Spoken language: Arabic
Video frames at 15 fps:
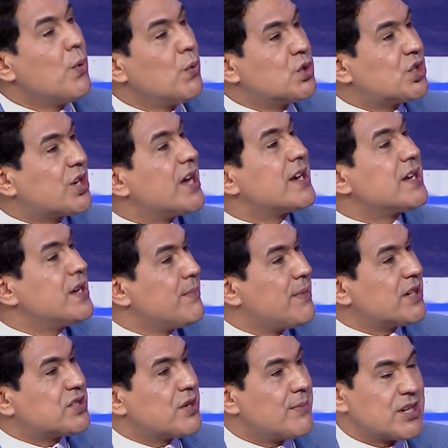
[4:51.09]
وشكرني
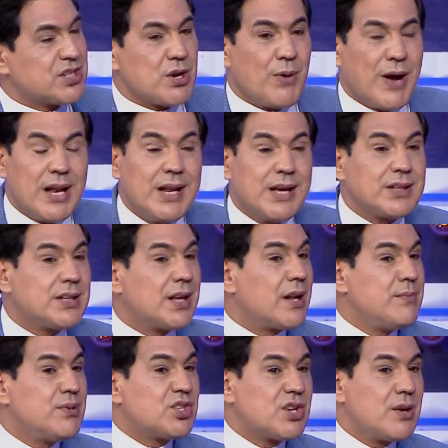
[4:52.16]
برشا برشا وعلاقتي
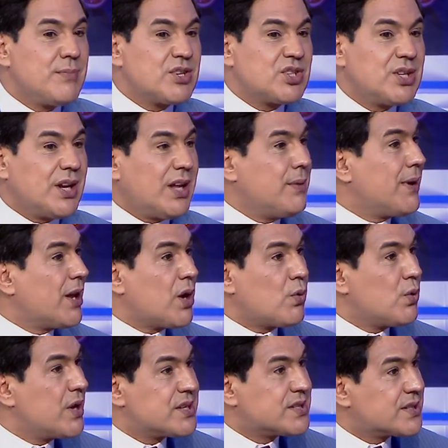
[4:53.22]
اختياري بالشاب بشير عباره
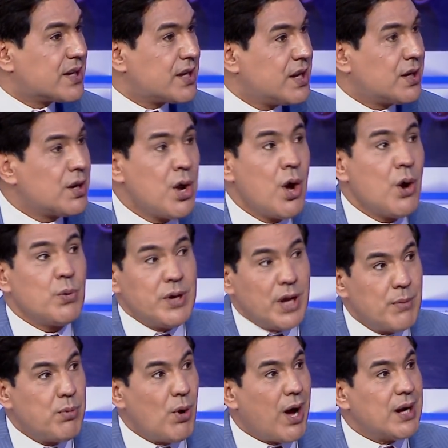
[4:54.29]
خويا صغير
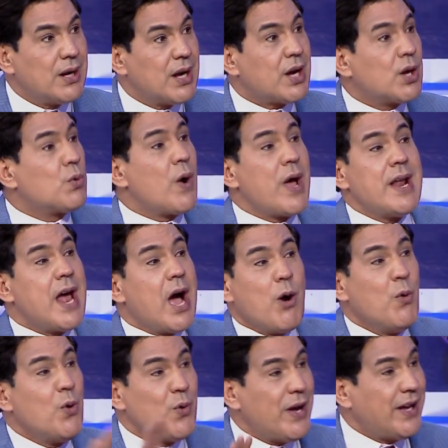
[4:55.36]
ونحبه على الاخر وانا
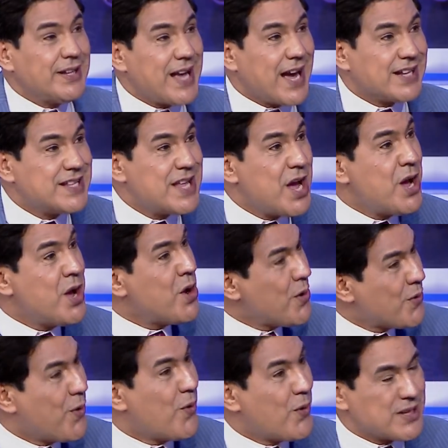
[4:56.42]
اول واحد عداه
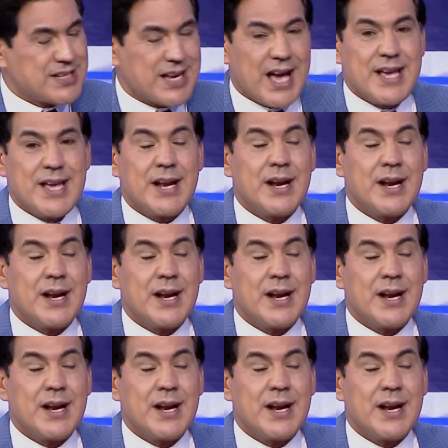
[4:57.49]
وهو صغير